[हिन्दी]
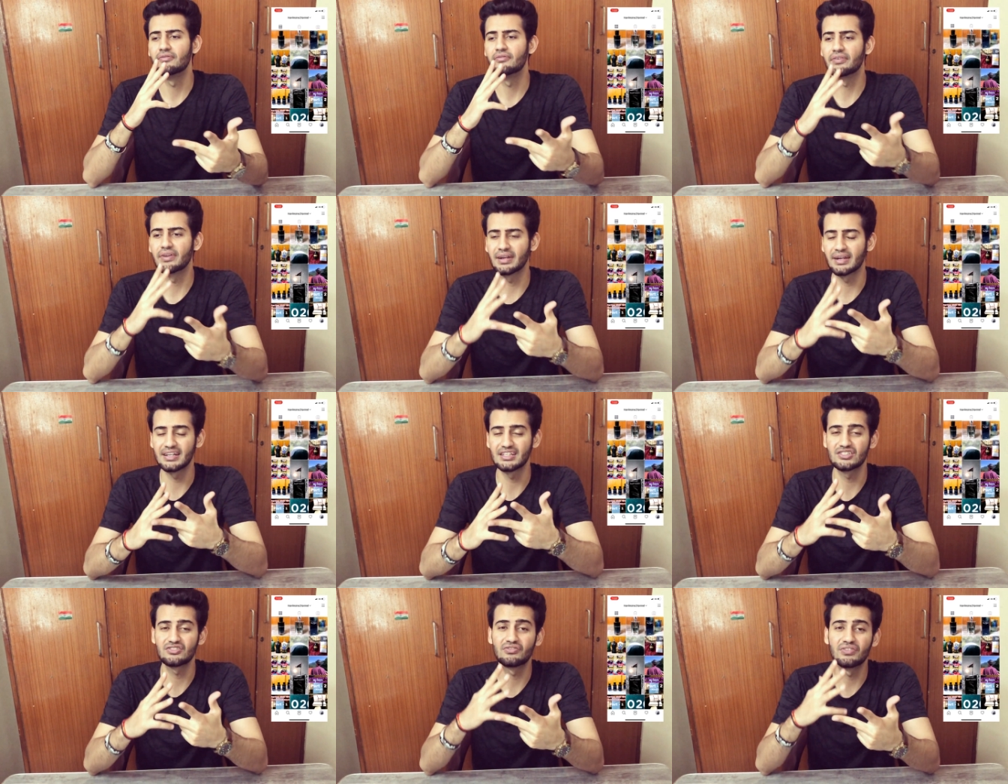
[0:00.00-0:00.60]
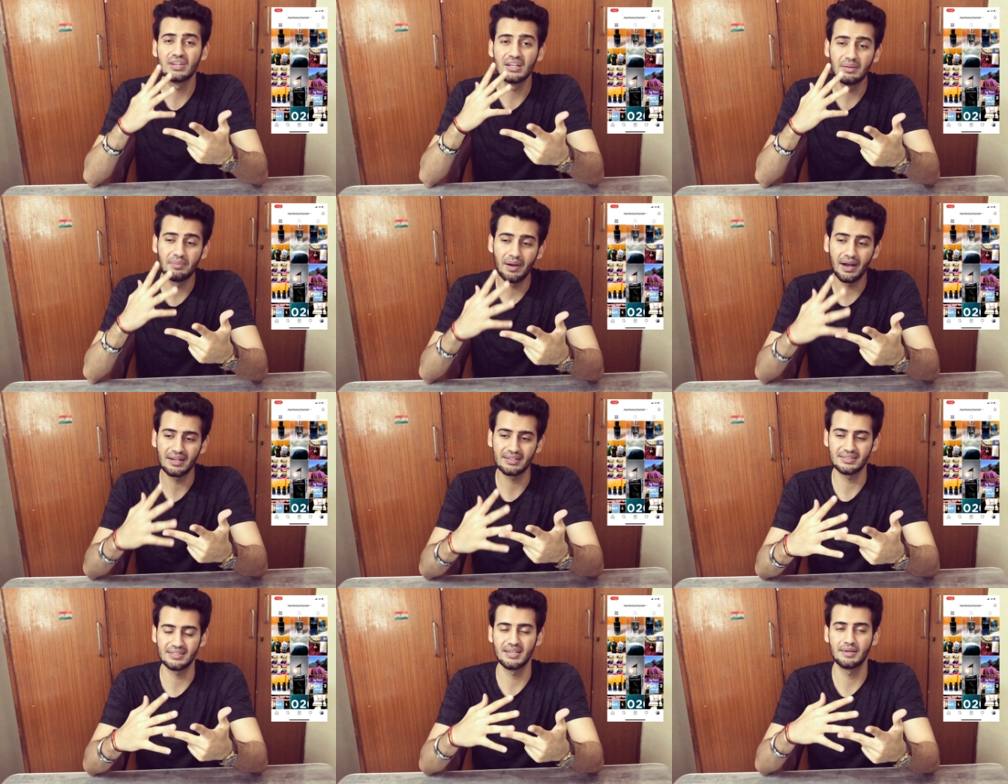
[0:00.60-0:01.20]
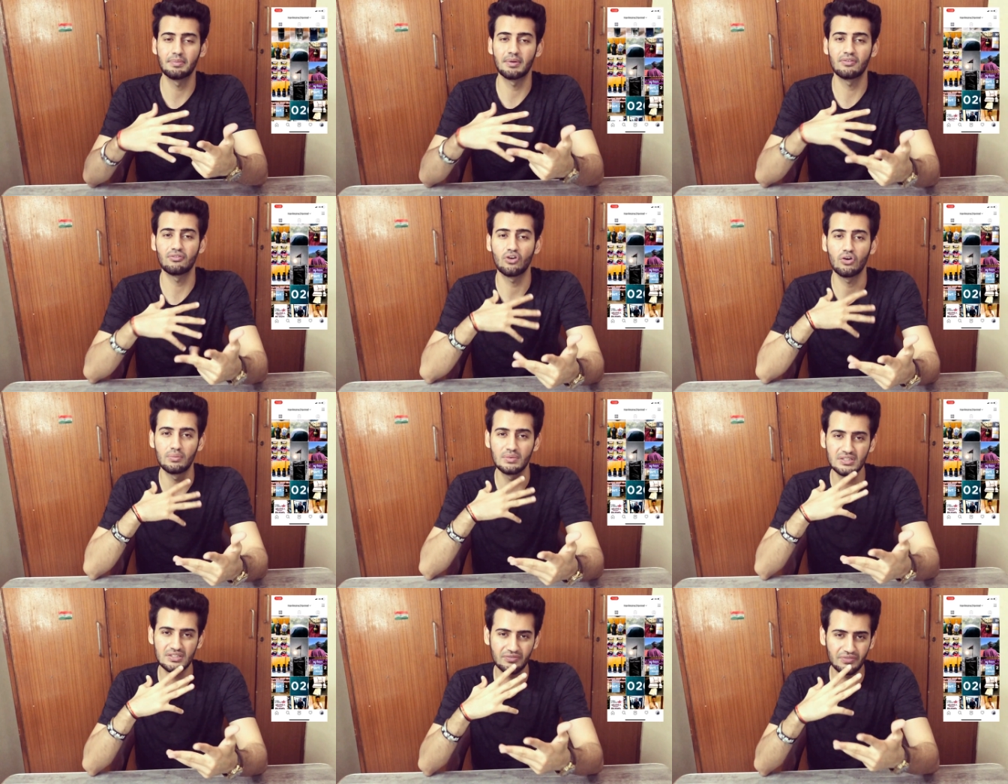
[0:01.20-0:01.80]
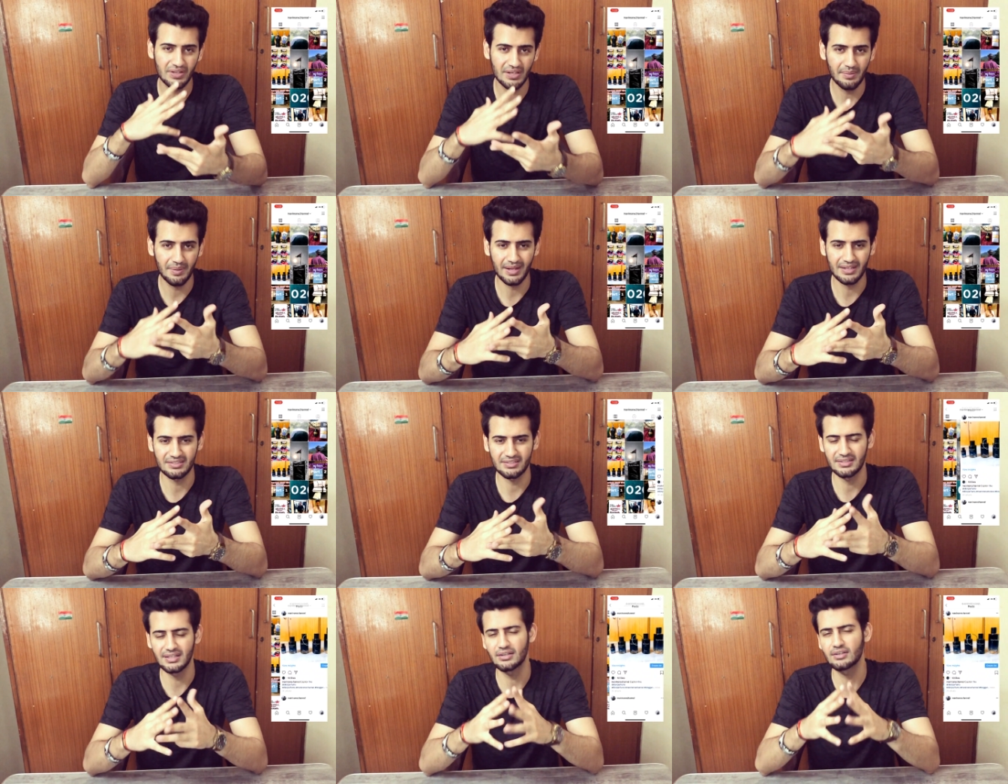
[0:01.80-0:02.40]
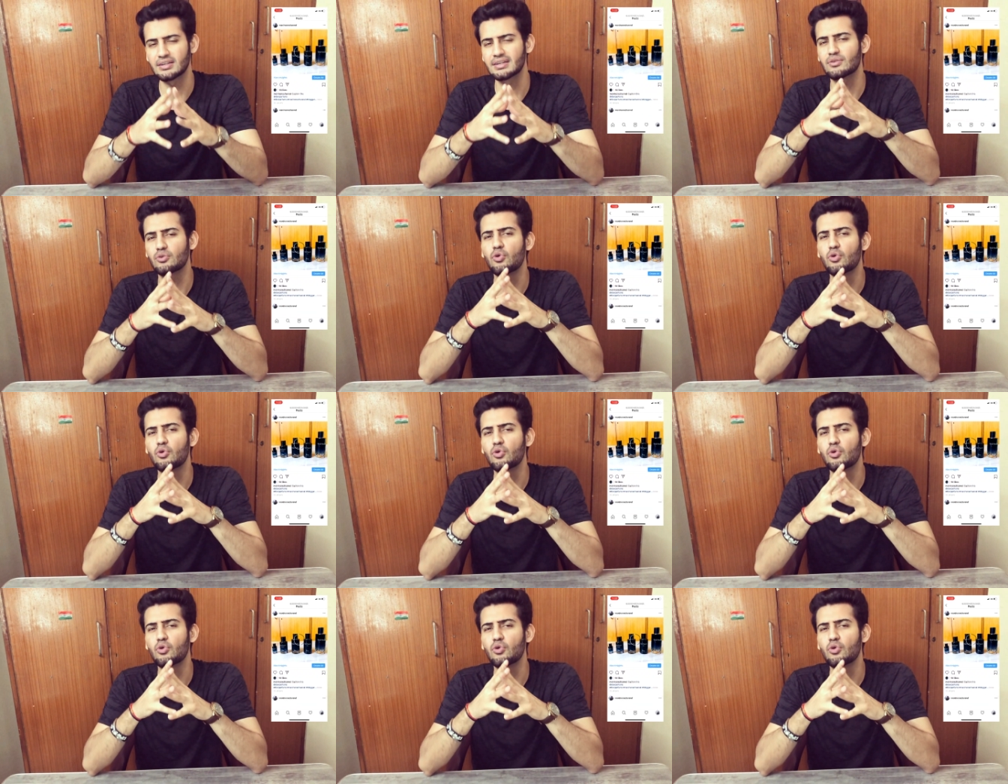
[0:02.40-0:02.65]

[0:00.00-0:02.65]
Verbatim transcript: फ्रेग्रेंस फीडबैक चाहिए परफॉर्मेंस फीडबैक चाहिए